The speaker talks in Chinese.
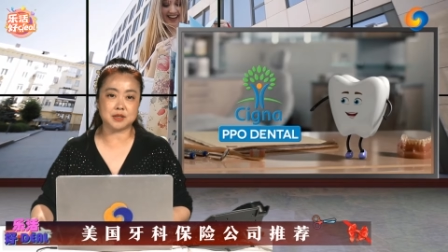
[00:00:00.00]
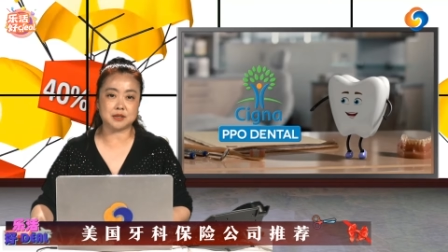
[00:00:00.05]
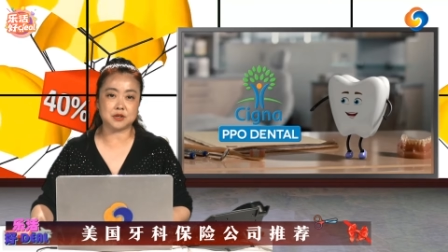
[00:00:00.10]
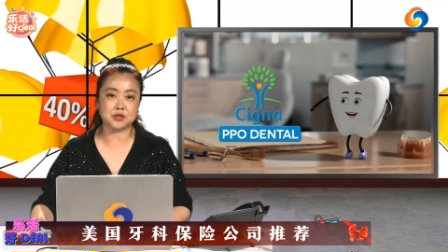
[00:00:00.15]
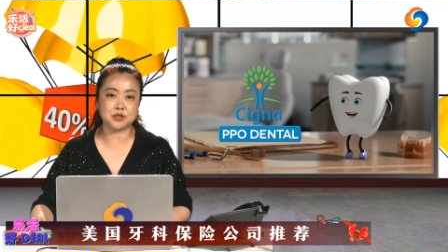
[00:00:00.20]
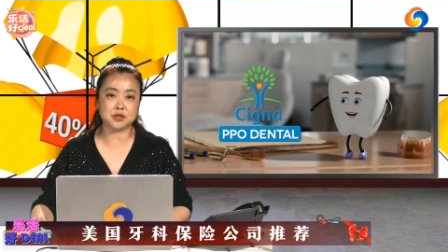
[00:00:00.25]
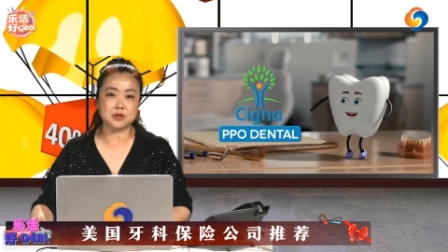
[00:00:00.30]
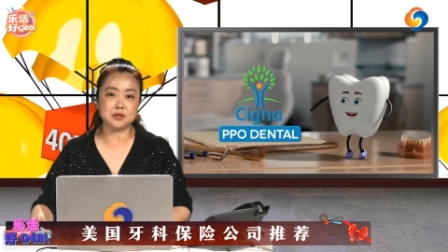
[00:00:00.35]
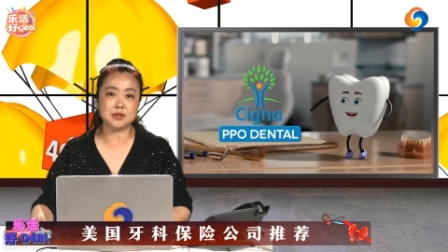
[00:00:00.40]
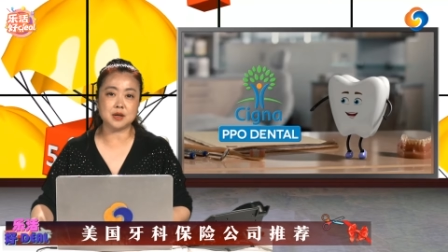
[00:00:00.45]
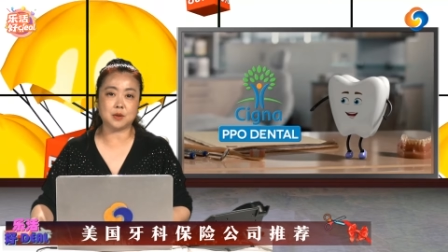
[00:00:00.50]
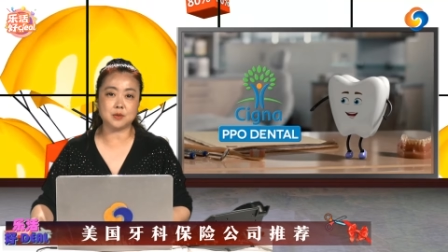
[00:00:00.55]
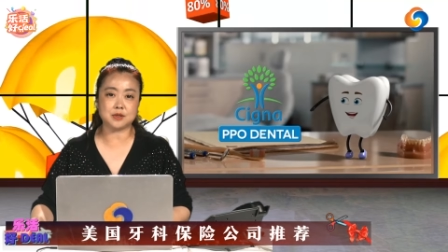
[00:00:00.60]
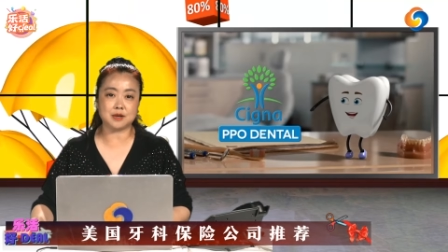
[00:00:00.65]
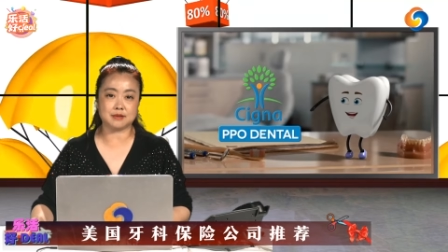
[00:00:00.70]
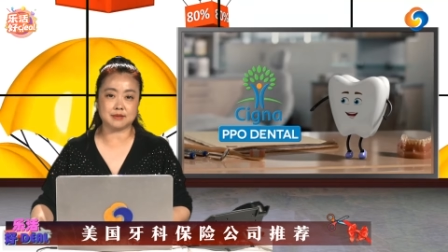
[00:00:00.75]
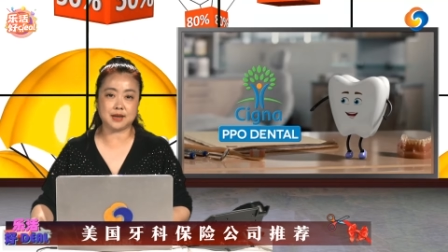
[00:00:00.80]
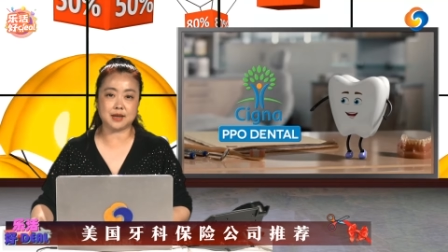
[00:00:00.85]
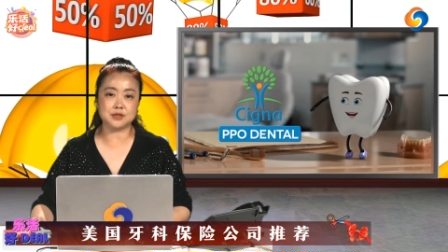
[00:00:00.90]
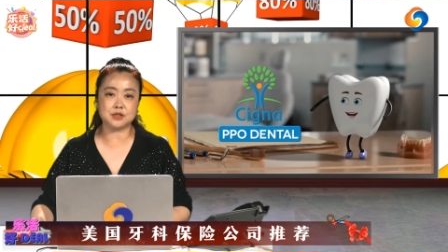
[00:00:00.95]
的生效
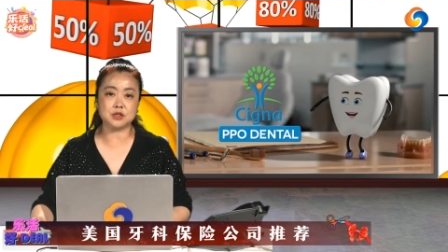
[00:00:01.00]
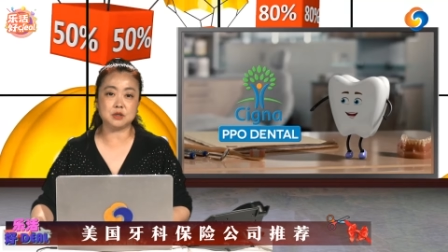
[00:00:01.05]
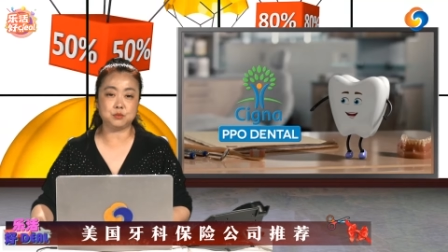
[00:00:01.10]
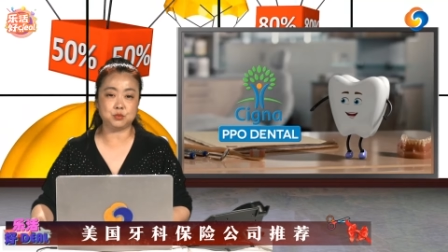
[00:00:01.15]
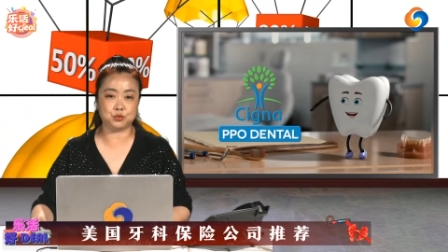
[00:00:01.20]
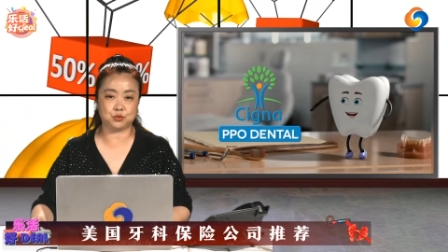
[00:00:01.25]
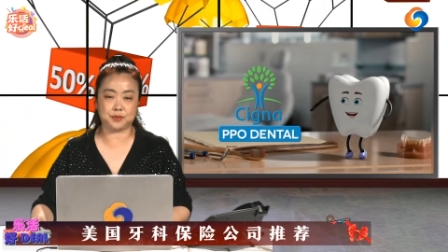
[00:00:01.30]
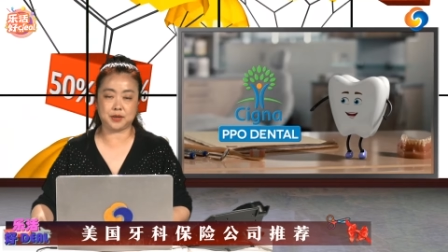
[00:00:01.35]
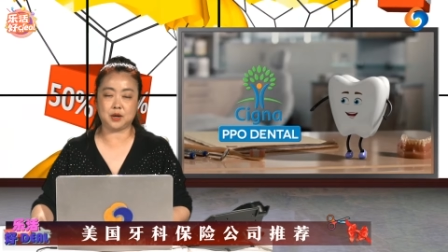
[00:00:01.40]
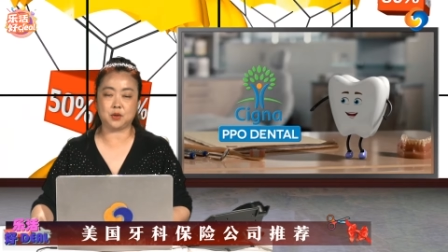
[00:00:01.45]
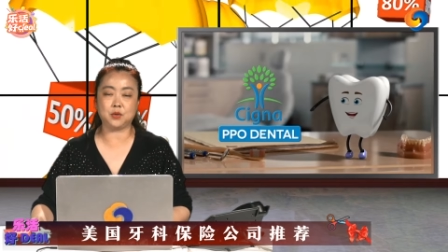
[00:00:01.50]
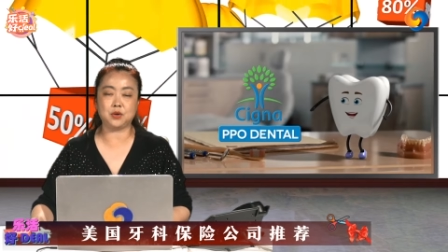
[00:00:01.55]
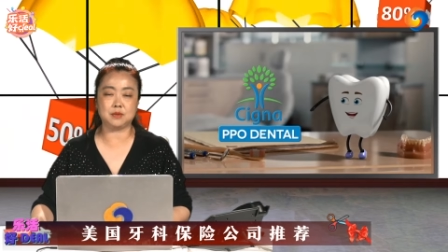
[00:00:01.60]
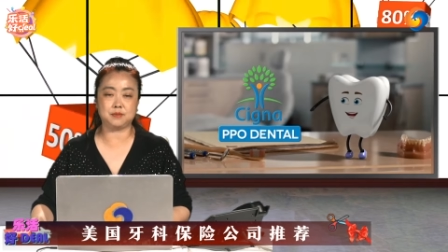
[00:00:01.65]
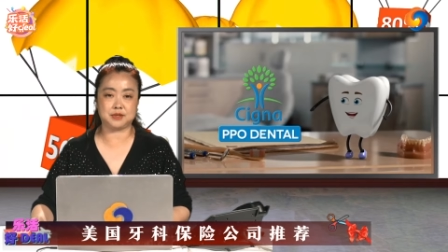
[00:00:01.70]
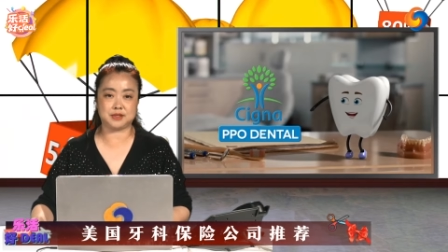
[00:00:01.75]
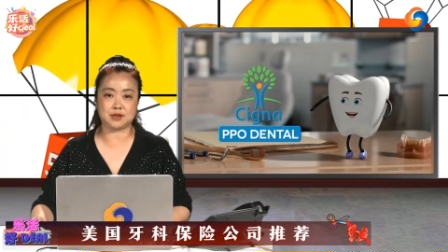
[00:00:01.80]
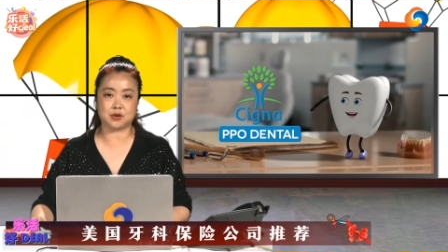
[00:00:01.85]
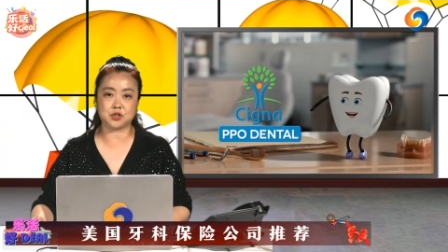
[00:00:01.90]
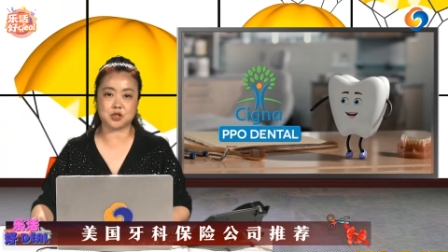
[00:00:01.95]
等待期普遍会
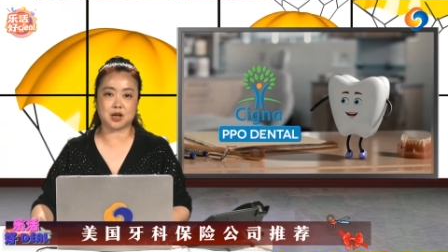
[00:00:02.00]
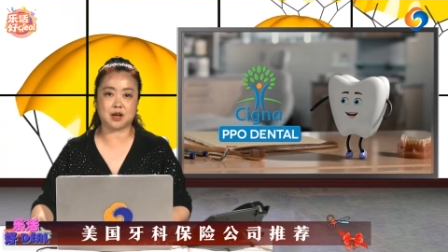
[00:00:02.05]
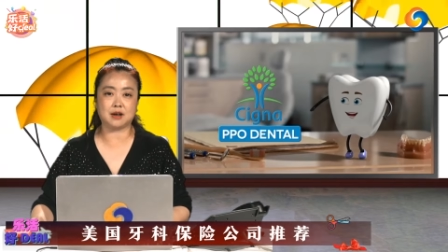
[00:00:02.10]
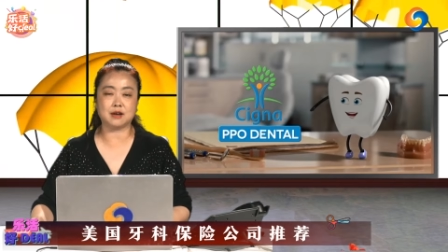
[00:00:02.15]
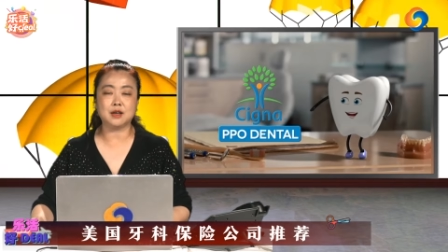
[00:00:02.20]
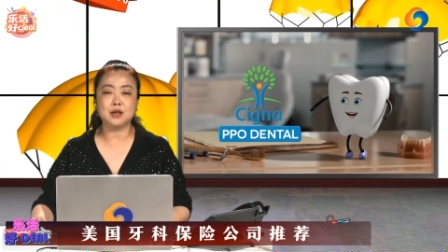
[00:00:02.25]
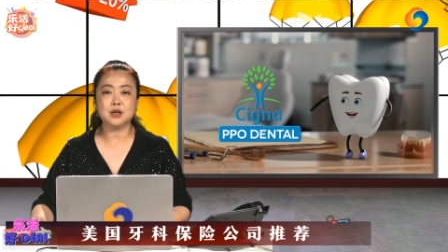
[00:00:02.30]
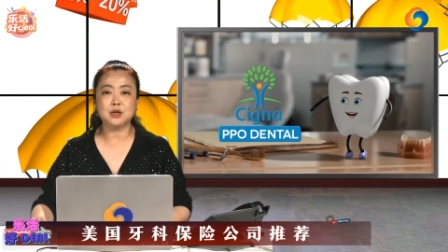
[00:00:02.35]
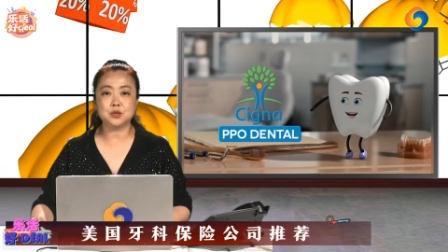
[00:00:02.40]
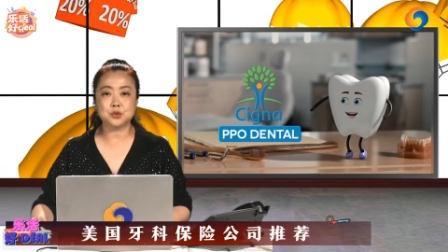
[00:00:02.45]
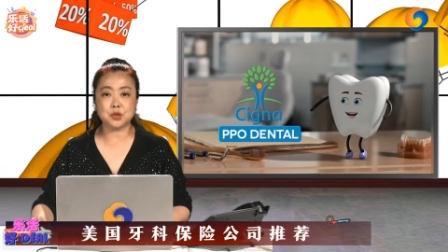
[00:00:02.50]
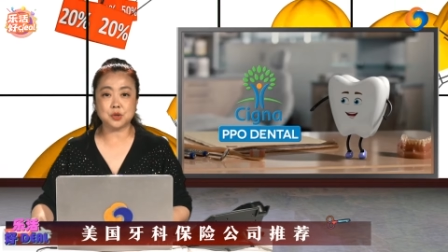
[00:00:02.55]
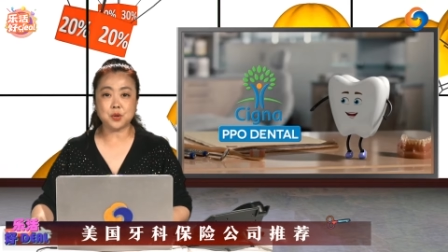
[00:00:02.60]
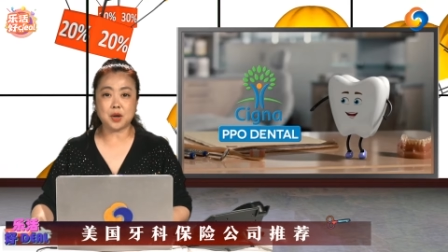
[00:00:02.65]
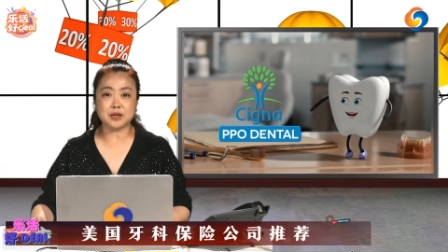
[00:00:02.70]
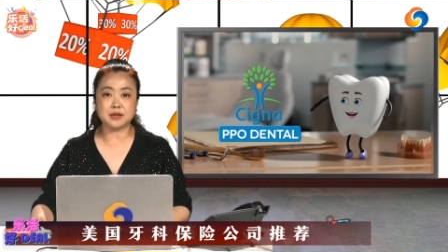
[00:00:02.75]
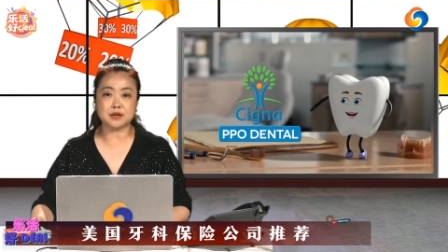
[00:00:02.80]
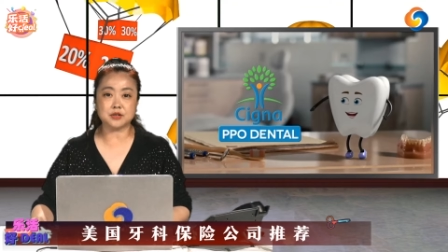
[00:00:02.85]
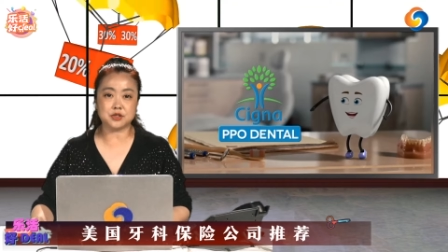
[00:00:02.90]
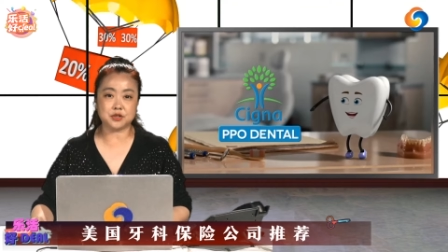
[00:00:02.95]
比较长，最
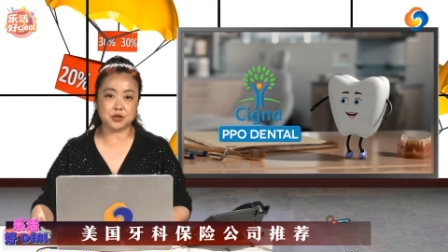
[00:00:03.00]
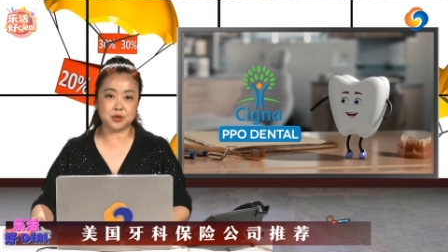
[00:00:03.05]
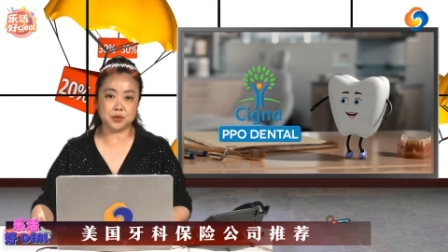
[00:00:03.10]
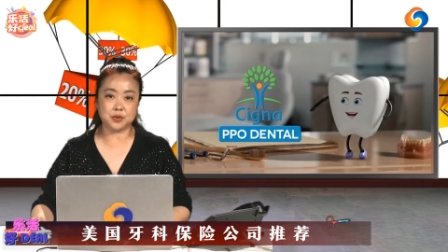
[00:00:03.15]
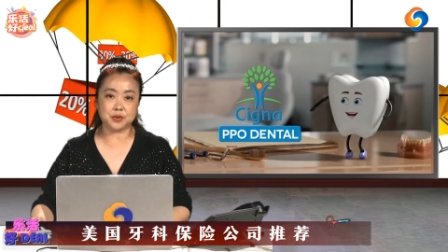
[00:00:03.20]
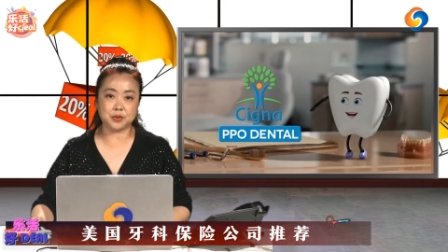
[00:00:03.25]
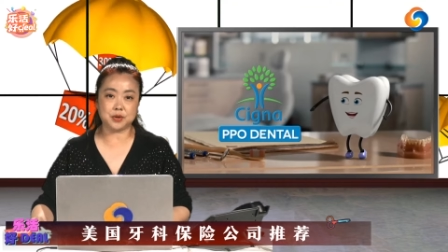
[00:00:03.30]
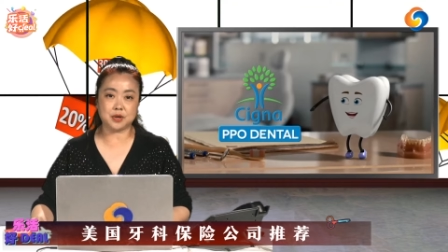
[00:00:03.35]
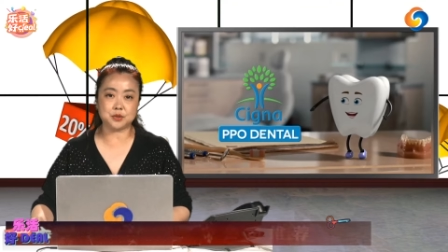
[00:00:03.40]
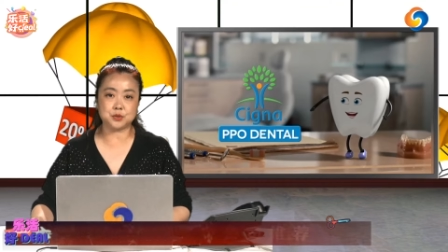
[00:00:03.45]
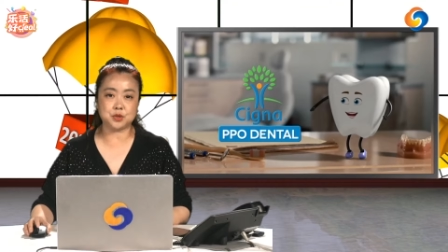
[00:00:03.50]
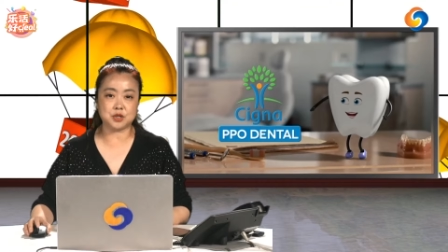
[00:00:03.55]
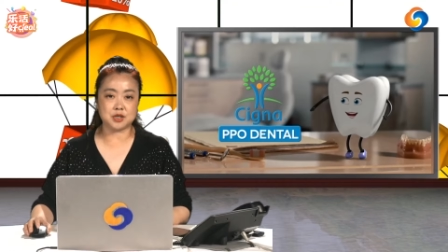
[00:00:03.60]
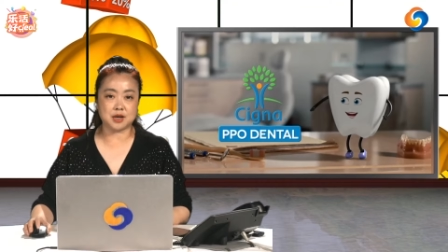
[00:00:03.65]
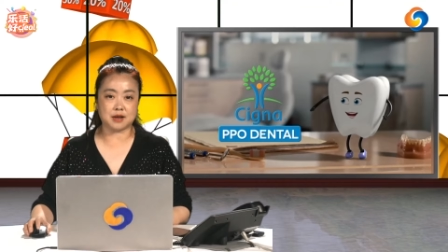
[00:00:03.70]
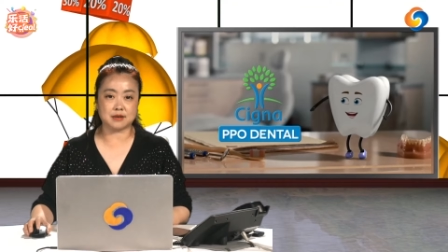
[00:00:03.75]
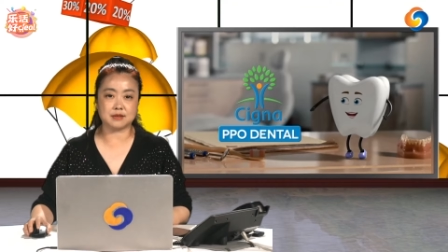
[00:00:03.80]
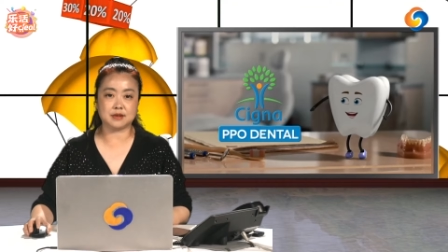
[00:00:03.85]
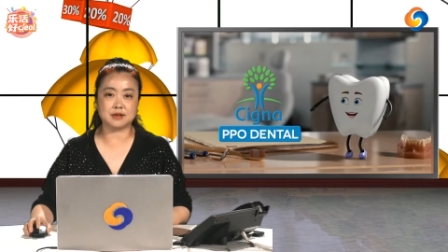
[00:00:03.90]
短的是六个月，最长的